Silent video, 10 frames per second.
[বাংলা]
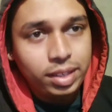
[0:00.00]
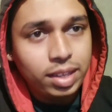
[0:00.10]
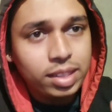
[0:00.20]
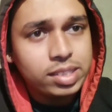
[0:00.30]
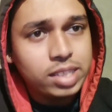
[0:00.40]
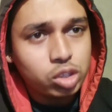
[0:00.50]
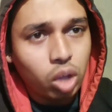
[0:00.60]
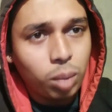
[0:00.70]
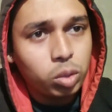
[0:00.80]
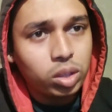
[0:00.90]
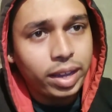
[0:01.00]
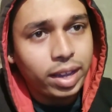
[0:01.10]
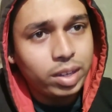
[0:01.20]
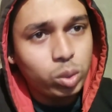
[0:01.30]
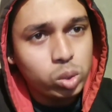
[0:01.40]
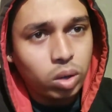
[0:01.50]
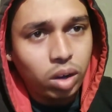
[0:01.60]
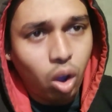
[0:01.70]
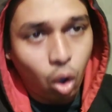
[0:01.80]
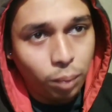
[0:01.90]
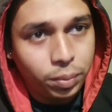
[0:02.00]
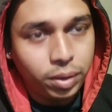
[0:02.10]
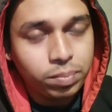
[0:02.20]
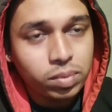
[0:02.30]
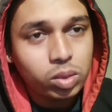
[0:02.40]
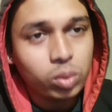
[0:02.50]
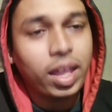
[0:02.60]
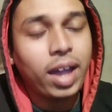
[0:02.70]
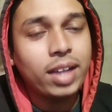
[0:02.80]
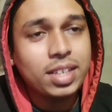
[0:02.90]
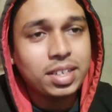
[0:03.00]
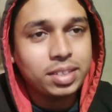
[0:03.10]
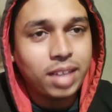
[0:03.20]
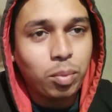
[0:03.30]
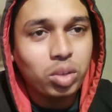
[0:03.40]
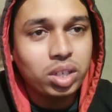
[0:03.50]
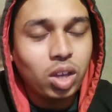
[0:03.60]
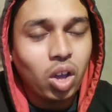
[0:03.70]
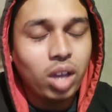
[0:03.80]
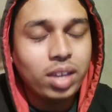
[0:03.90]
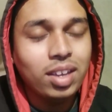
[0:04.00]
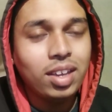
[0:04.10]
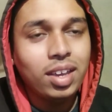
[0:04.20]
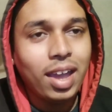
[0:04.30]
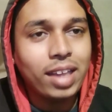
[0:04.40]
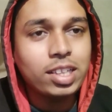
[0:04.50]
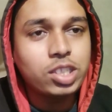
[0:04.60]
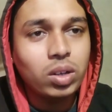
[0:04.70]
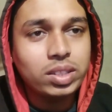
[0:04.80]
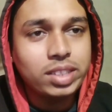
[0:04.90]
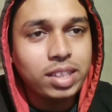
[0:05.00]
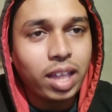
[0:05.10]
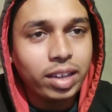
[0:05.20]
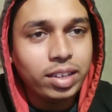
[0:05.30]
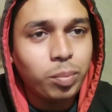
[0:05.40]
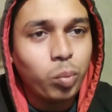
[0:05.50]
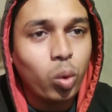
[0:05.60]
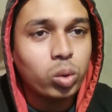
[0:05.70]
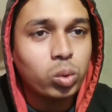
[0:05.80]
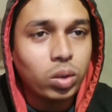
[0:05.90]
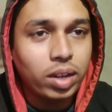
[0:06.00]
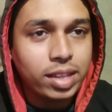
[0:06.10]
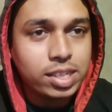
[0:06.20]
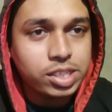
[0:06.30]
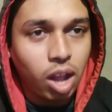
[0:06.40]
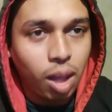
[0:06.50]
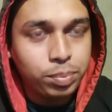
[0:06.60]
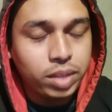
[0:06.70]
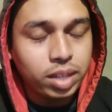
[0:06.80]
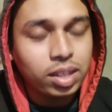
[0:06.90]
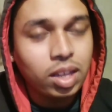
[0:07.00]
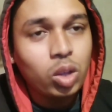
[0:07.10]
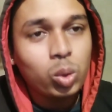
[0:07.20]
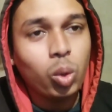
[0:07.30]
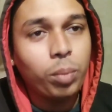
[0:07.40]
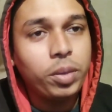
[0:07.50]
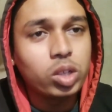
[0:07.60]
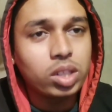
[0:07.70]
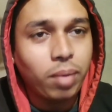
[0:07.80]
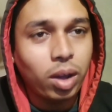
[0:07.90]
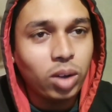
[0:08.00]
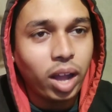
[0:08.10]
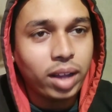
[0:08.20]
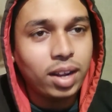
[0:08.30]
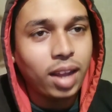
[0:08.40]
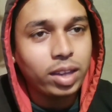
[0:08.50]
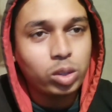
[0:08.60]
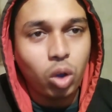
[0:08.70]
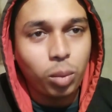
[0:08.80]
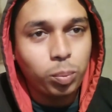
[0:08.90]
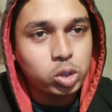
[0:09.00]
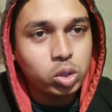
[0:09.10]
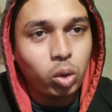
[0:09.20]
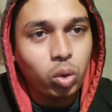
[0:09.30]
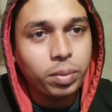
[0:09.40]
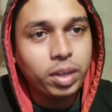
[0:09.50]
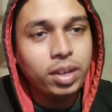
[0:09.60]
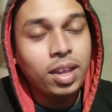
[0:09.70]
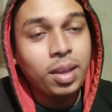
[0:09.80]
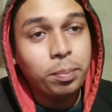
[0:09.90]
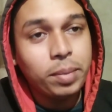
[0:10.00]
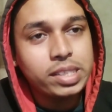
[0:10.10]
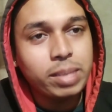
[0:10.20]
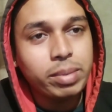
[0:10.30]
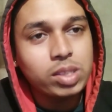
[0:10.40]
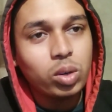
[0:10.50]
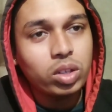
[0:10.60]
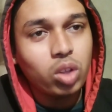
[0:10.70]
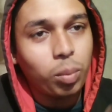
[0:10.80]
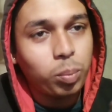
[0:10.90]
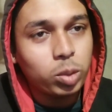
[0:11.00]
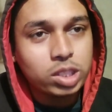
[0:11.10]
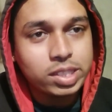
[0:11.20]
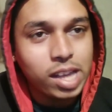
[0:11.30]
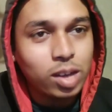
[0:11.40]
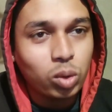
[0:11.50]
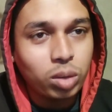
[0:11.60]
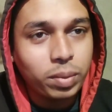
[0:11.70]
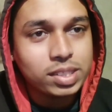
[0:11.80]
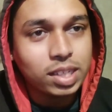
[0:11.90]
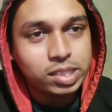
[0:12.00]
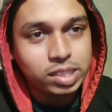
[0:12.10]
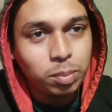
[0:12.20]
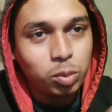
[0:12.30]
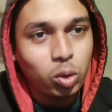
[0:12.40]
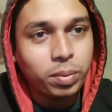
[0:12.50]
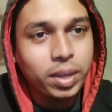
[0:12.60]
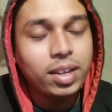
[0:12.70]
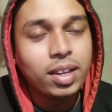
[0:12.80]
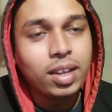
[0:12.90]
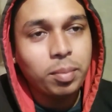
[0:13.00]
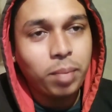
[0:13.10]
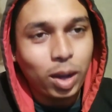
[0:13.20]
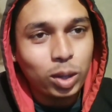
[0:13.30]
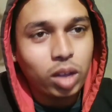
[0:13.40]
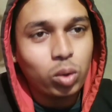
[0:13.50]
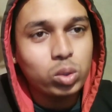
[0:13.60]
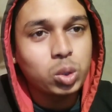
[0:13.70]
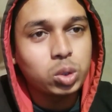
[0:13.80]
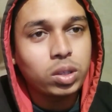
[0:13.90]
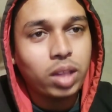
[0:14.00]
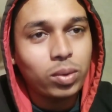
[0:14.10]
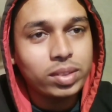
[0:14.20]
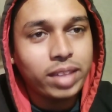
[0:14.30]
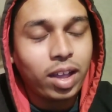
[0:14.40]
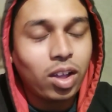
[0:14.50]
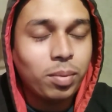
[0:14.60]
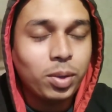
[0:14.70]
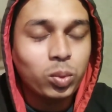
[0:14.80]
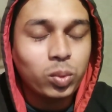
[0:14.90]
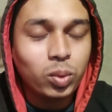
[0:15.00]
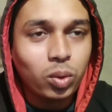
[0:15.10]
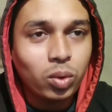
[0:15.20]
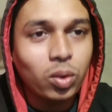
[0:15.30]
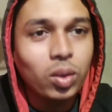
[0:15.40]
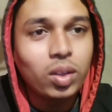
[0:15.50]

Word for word: ঈদ যে শব্দটা এখানে ইউজ করা হবে তো দেখা যাক কেমন কি হয় এটাই ছিল জিদ্দাকে নিয়ে বড় দুটো লেটেস্ট আপডেট তো ভিডিওটা ভালো লাগলে লাইক তো অবশ্যই করবেন বেশি বেশি করে তো অবশ্যই শেয়ার করবেন সাবস্ক্রাইব করবেন ভালো থাকুন সুস্থ থাকুন দেখা হবে নতুন কোনো